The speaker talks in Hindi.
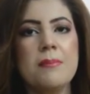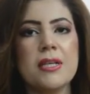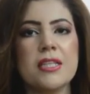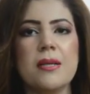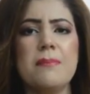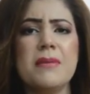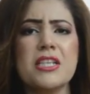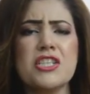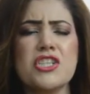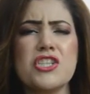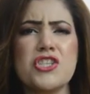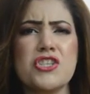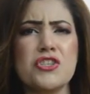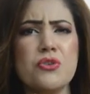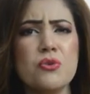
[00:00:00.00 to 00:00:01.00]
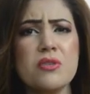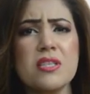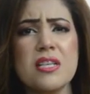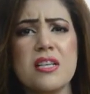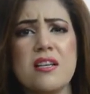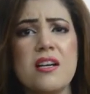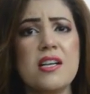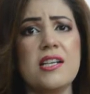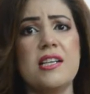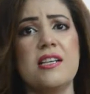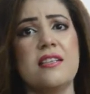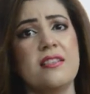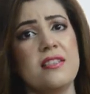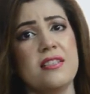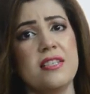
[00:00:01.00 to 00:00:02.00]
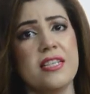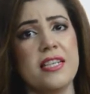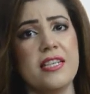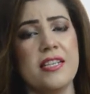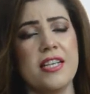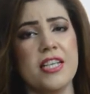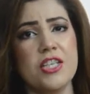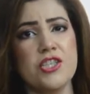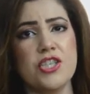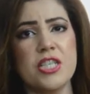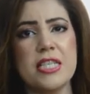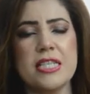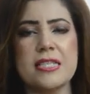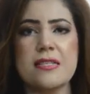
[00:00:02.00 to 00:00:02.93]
मतलब मैं टीचरों से लड़ लेती थी कि नहीं जी